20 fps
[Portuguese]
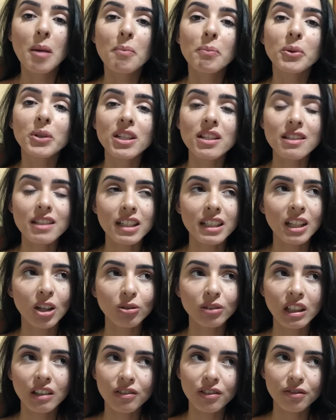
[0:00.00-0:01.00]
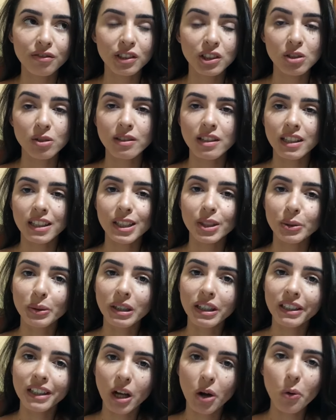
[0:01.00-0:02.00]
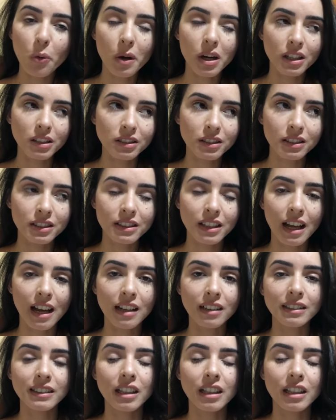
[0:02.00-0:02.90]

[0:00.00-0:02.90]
Por isso que não teve vídeos aqui no canal antes, tá?